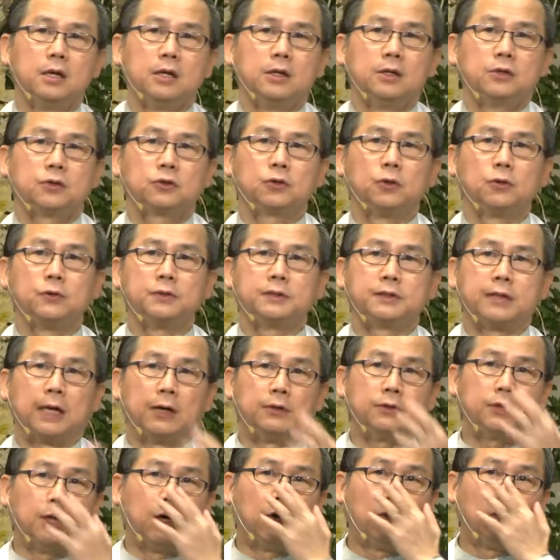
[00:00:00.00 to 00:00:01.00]
宋朝
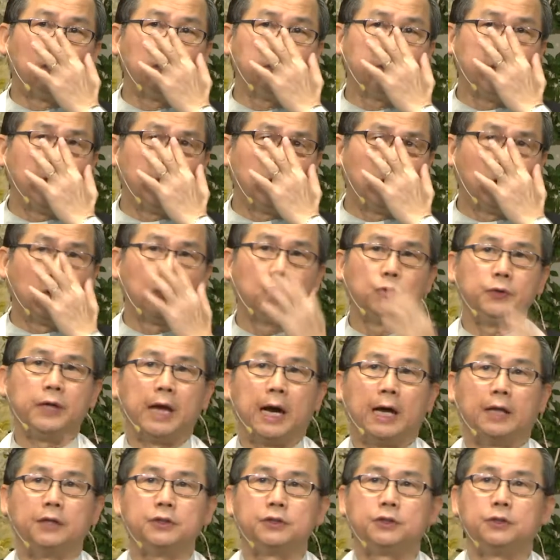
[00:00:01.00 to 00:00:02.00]
的欧
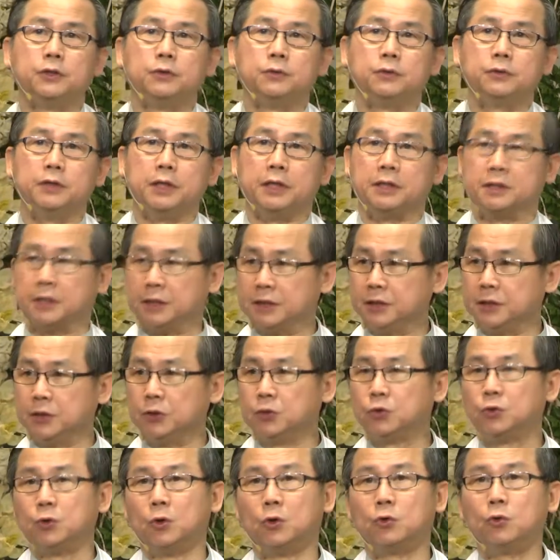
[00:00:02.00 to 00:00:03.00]
阳修也曾经
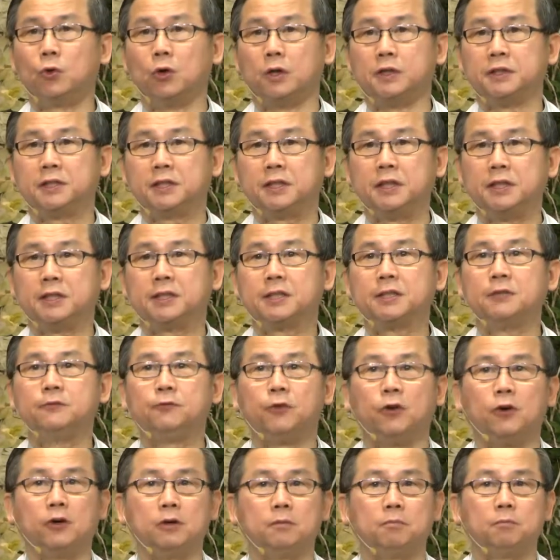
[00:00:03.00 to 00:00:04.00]
说过：“祭之
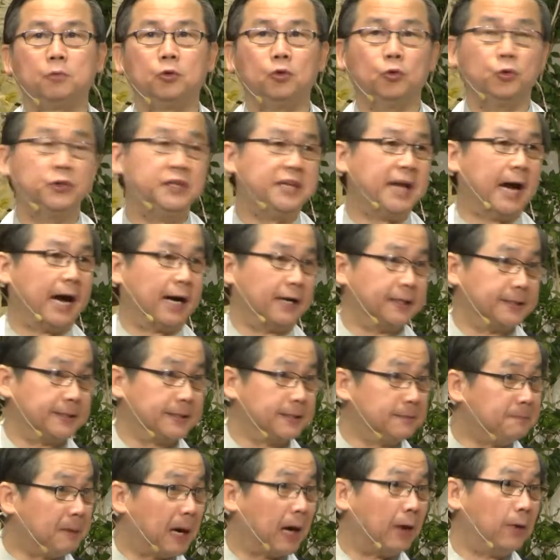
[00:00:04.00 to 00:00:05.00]
丰不如养之
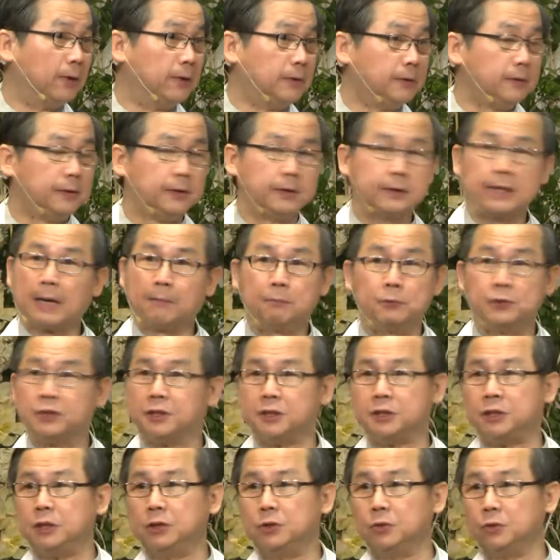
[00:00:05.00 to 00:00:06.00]
宝。”他不是
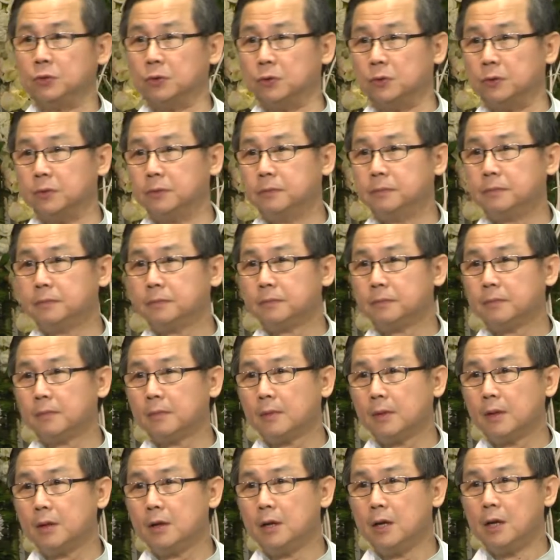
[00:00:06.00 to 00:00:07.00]
基督徒，
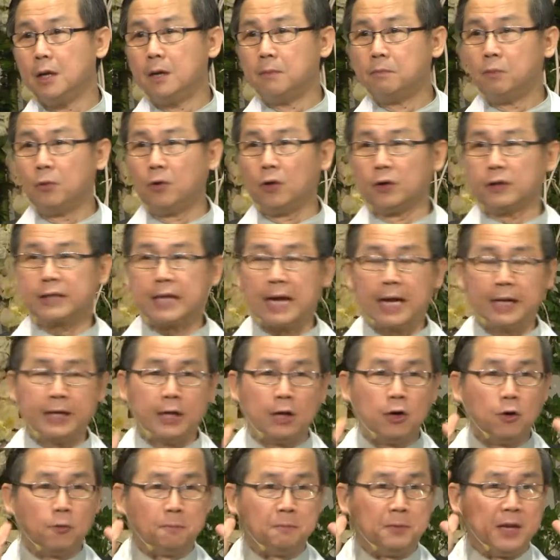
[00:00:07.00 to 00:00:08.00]
不过他能
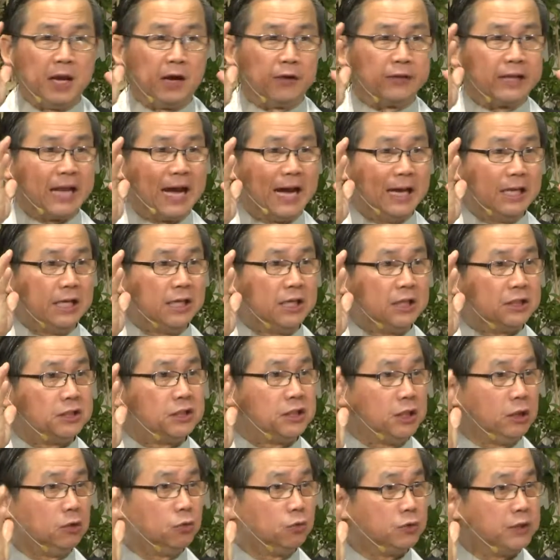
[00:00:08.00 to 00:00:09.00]
够表达一个
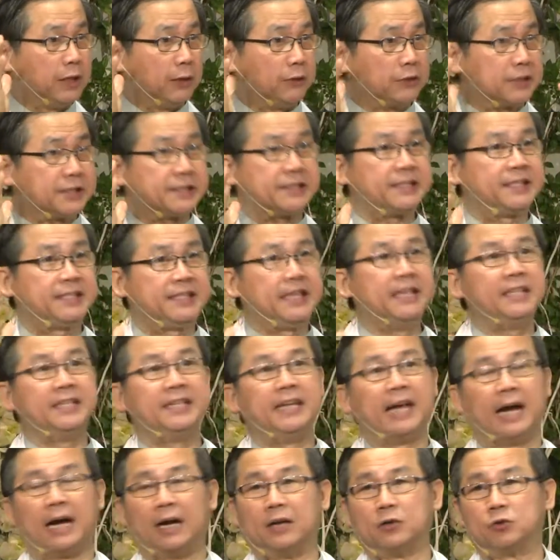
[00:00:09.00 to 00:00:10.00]
基督教的信
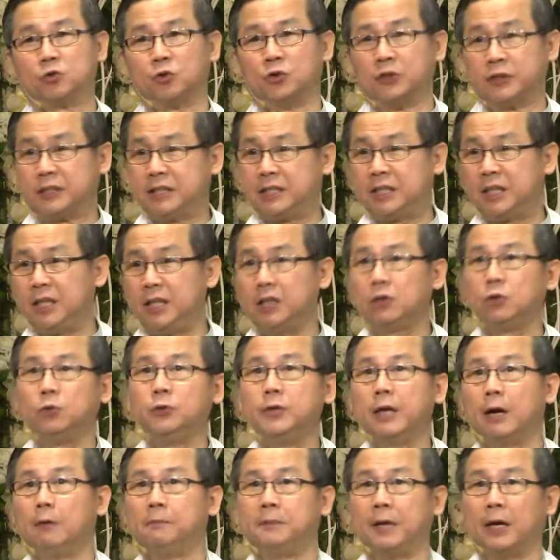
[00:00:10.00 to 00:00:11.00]
仰所企图
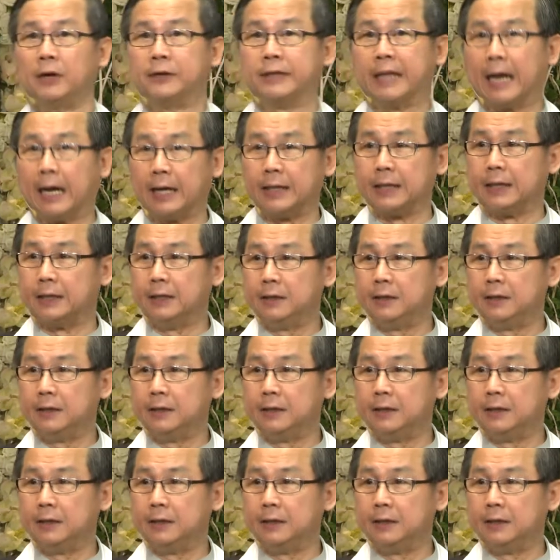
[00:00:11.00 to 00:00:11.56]
要表达的。